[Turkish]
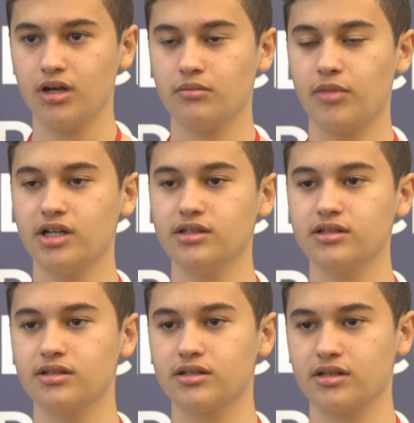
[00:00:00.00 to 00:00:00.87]
Ben
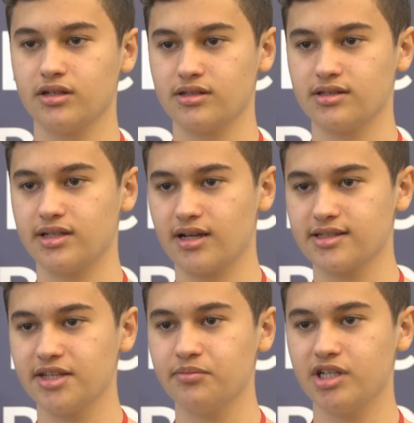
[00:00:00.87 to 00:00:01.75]

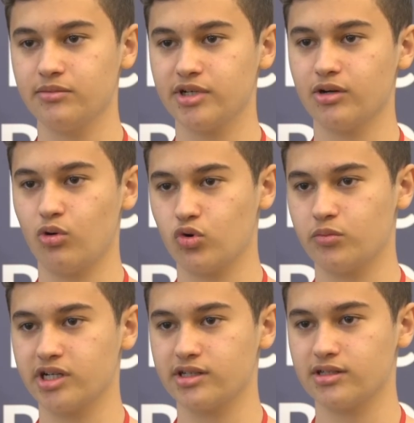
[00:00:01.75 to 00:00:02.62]
siyaset bilimi
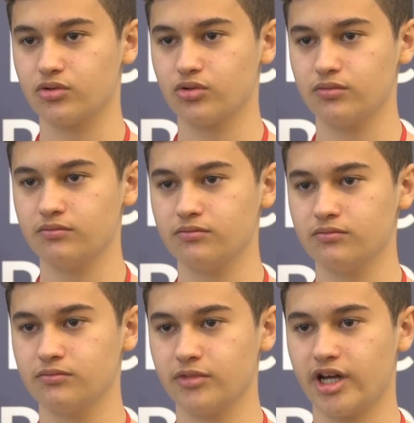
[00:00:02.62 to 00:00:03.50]
okumak istiyorum.
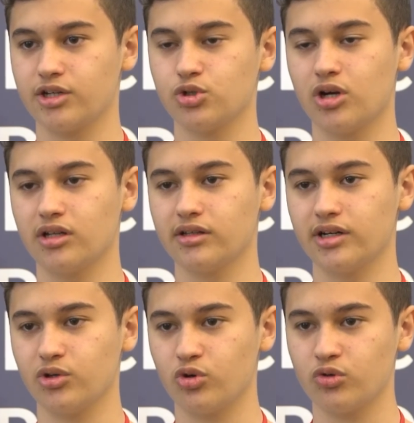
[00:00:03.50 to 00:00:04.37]
Yani şu anda
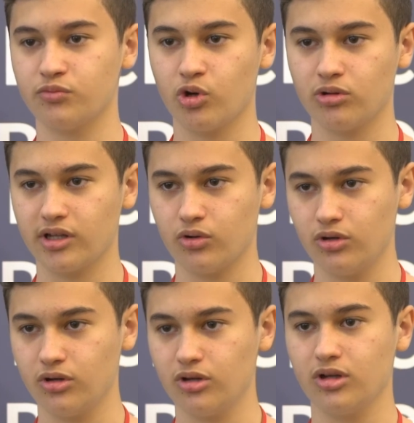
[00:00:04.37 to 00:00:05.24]
gönlümde olan o.
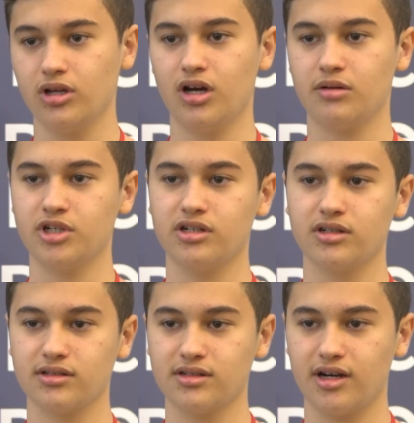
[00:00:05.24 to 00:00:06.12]
Ama
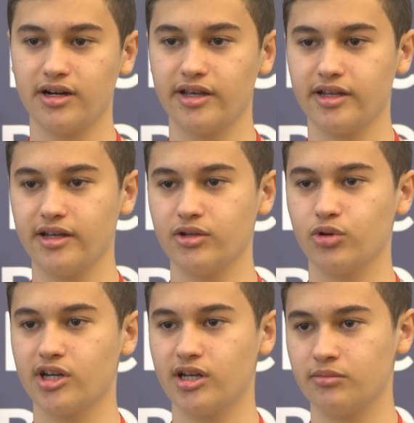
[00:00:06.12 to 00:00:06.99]
tarihe de
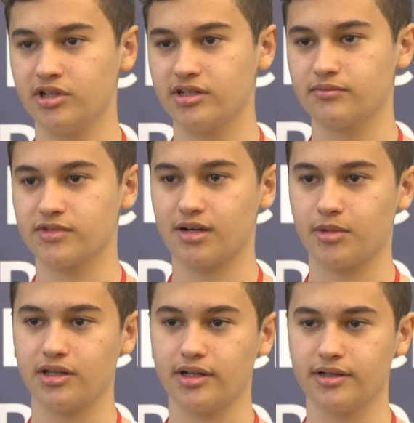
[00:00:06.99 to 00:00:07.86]
yönelebilirim
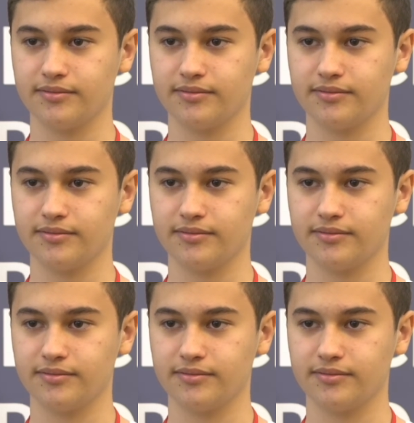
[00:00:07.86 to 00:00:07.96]
zamanla.